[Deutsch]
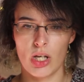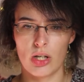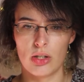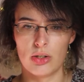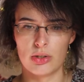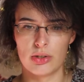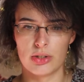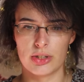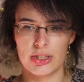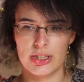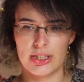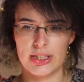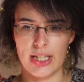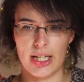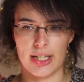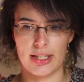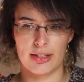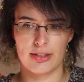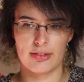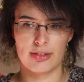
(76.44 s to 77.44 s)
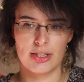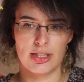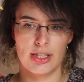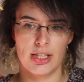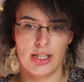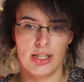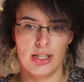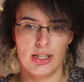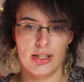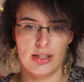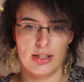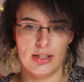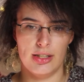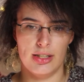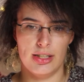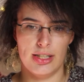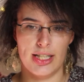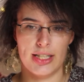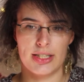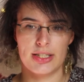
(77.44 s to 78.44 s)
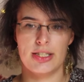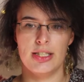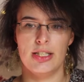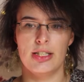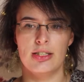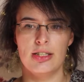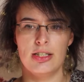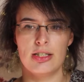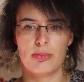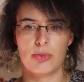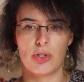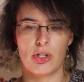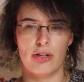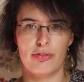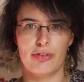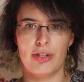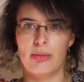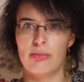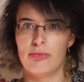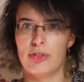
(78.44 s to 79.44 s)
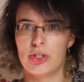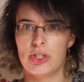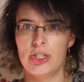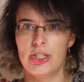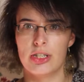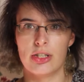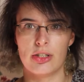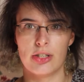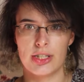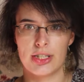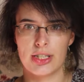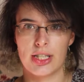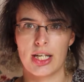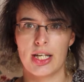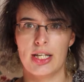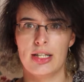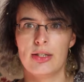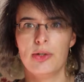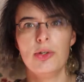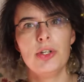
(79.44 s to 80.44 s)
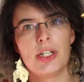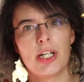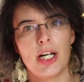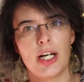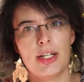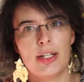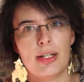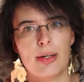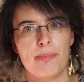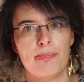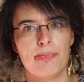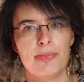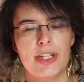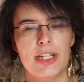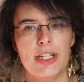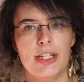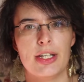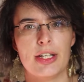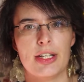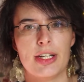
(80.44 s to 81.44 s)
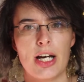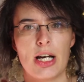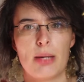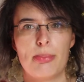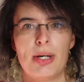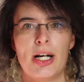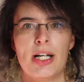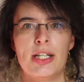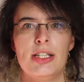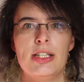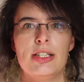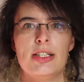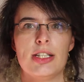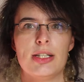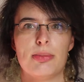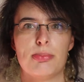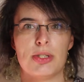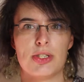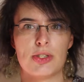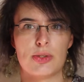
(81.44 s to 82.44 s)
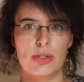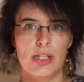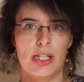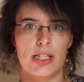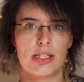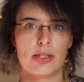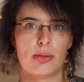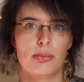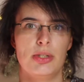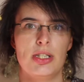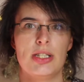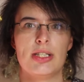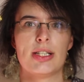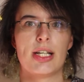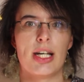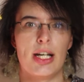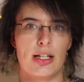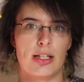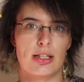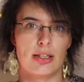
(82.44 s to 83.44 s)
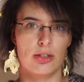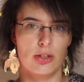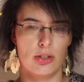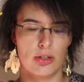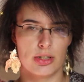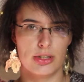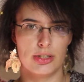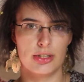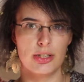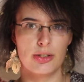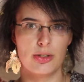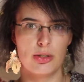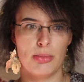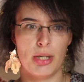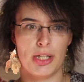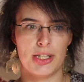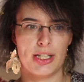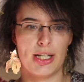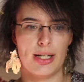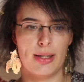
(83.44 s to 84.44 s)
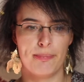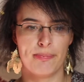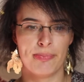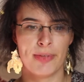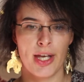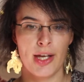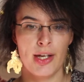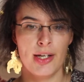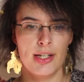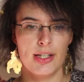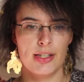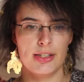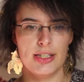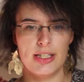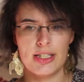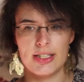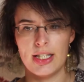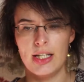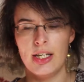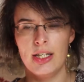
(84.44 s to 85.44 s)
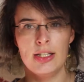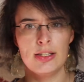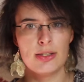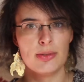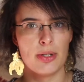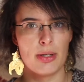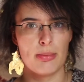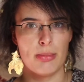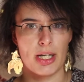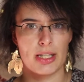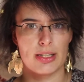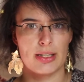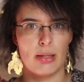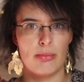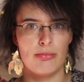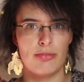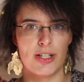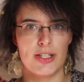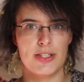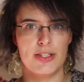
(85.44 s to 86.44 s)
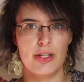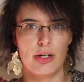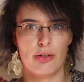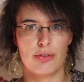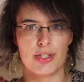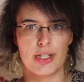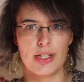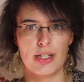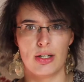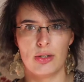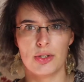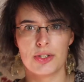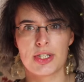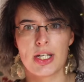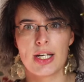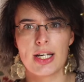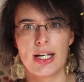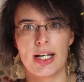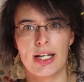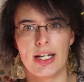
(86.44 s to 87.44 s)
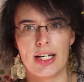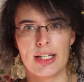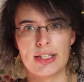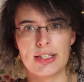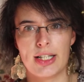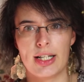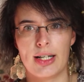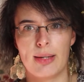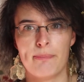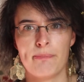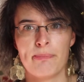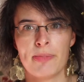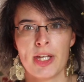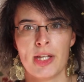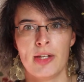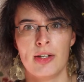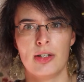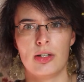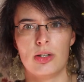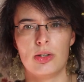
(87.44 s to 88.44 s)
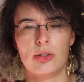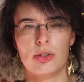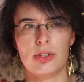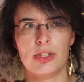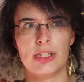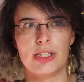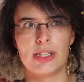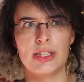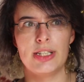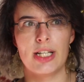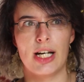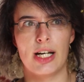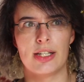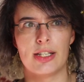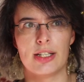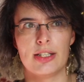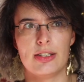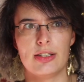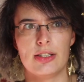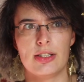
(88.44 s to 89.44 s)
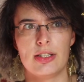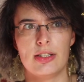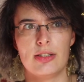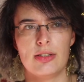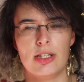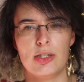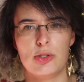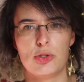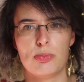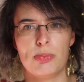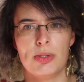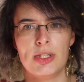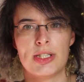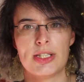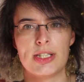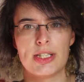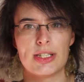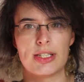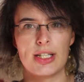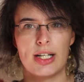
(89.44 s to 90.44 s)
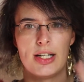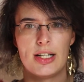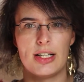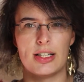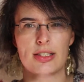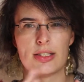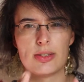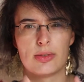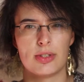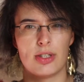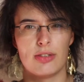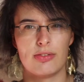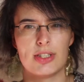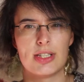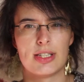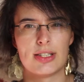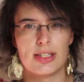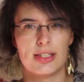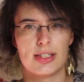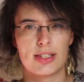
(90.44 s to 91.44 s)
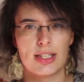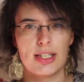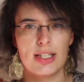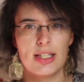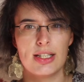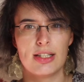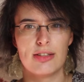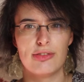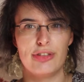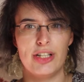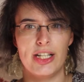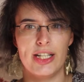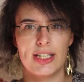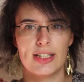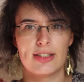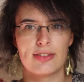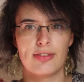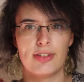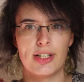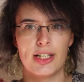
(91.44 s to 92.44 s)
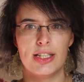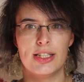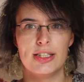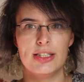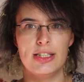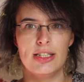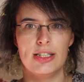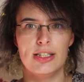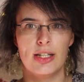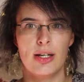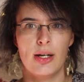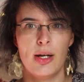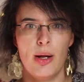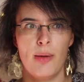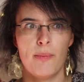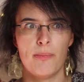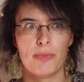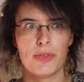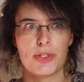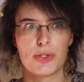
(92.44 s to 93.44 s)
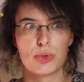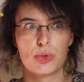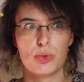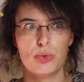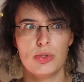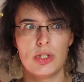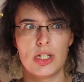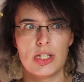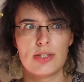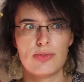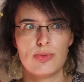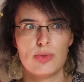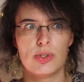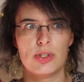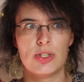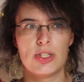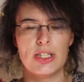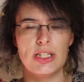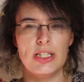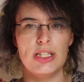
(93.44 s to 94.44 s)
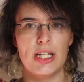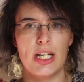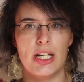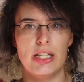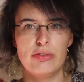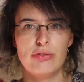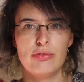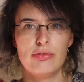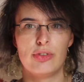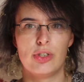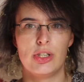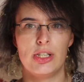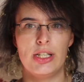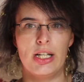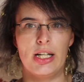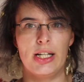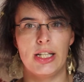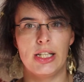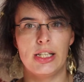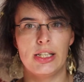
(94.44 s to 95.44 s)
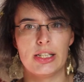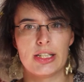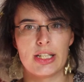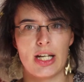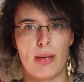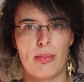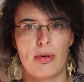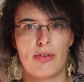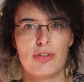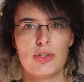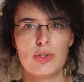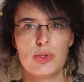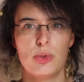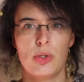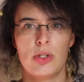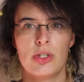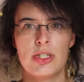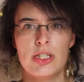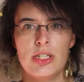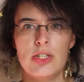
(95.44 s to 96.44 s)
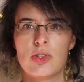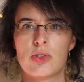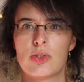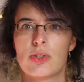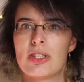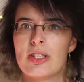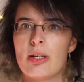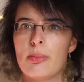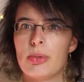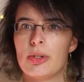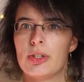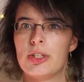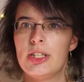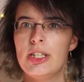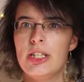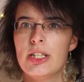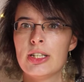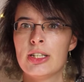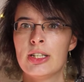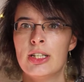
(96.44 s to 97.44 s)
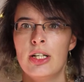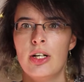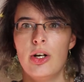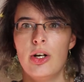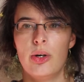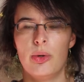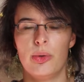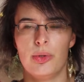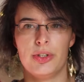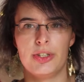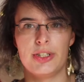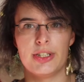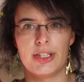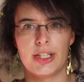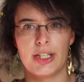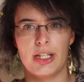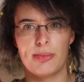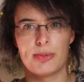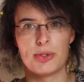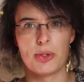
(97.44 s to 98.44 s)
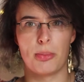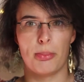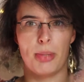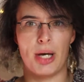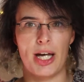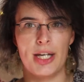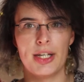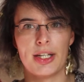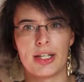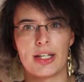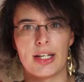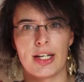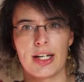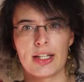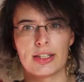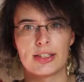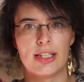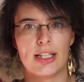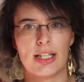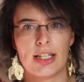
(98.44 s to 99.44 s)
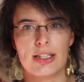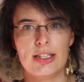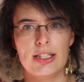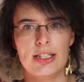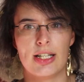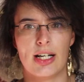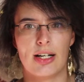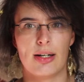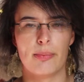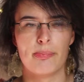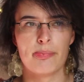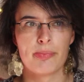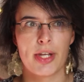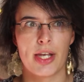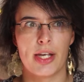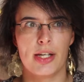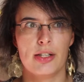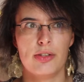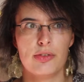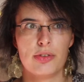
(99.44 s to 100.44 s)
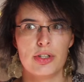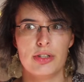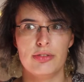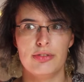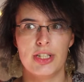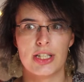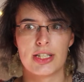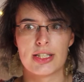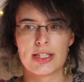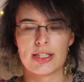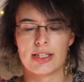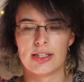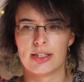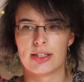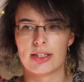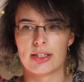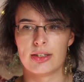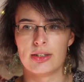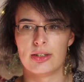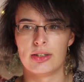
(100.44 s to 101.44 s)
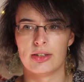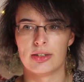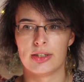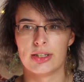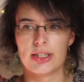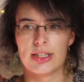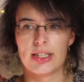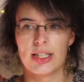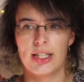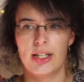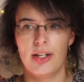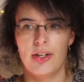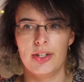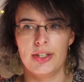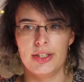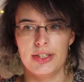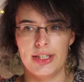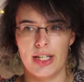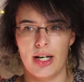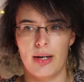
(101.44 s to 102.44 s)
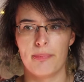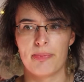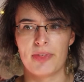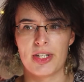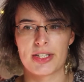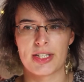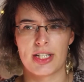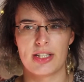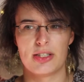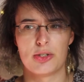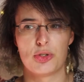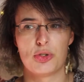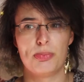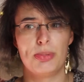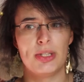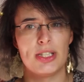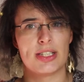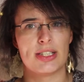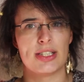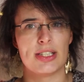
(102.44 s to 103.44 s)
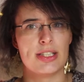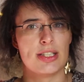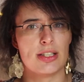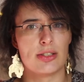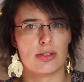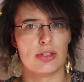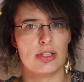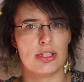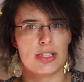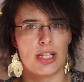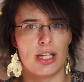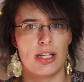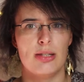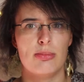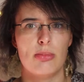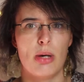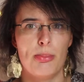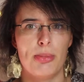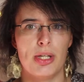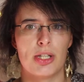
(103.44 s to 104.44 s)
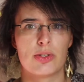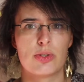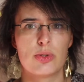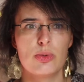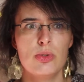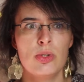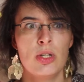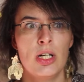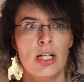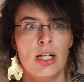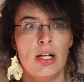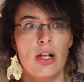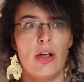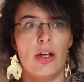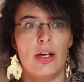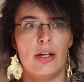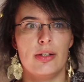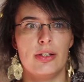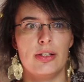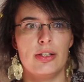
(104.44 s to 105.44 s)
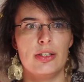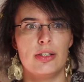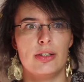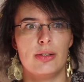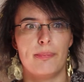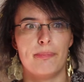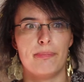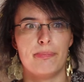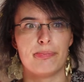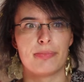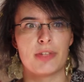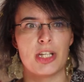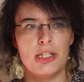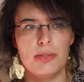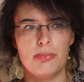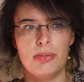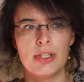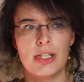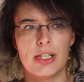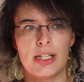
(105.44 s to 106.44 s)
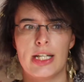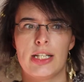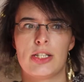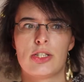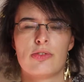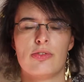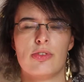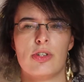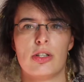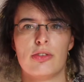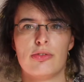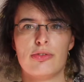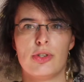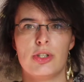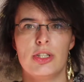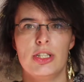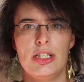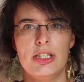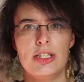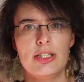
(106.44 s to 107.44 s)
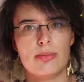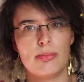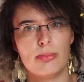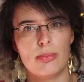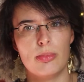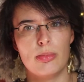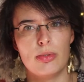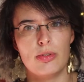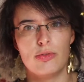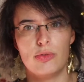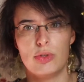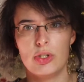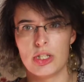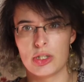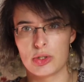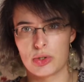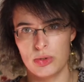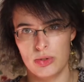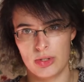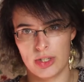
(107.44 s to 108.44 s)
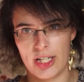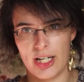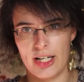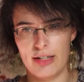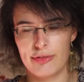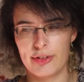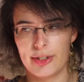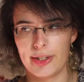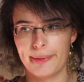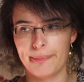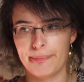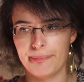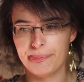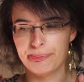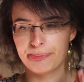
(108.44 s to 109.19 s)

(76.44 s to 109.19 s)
Und ja, dann äh, lernt sie in diesem Dorf eben verschiedene Leute kennen, unter anderem die Nachbarn, die sich bis zuletzt um diesen kranken Onkel gekümmert haben, die das allerdings nur gemacht haben, weil sie auf sein Haus gegeiert haben. Und ja, dann äh, entspinnt sich da so ein gewisses Intrigengeflecht, weil die so tun, als würden sie ihr helfen wollen, eigentlich aber versuchen sie zu sabotieren. Und dann gibt es noch ein paar andere Charaktere, die da involviert sind. Und ja, das Ganze spitzt sich natürlich dann immer mehr zu. Ähm, ich bin gecatcht worden von diesem wunderschönen Cover.